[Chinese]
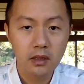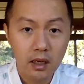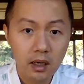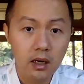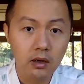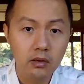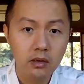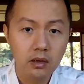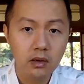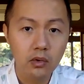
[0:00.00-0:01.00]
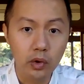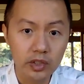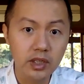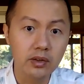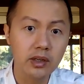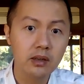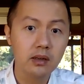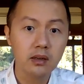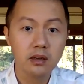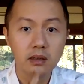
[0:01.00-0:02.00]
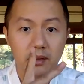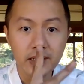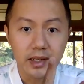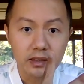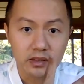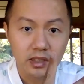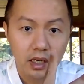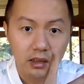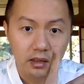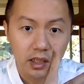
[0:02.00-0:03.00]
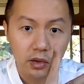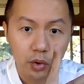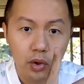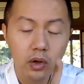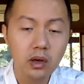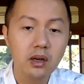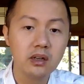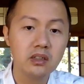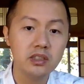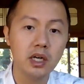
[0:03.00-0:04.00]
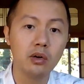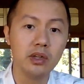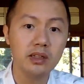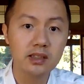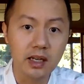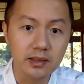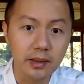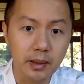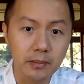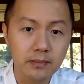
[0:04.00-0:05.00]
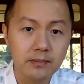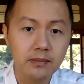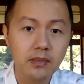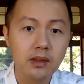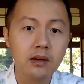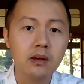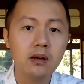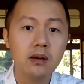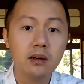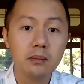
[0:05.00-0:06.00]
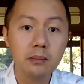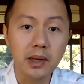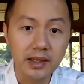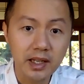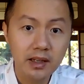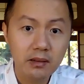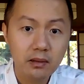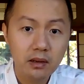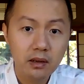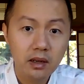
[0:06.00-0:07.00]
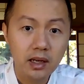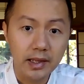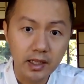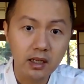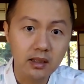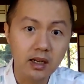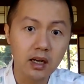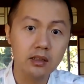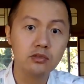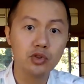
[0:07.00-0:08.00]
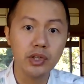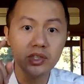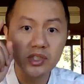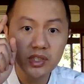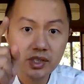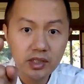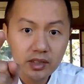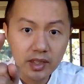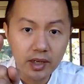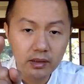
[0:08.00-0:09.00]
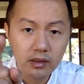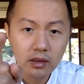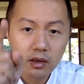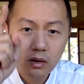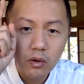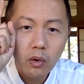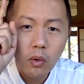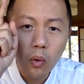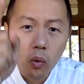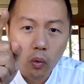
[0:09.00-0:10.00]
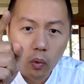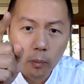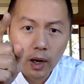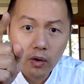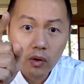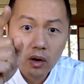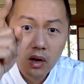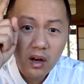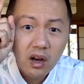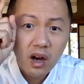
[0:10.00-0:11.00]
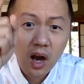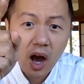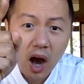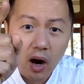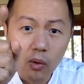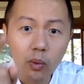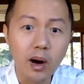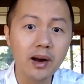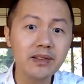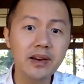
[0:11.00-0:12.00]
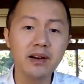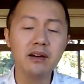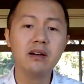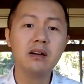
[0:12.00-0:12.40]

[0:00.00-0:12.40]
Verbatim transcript: 大家好，我是小林，点赞订阅小林财经啊，每天给大家带来最新鲜、火爆、好玩的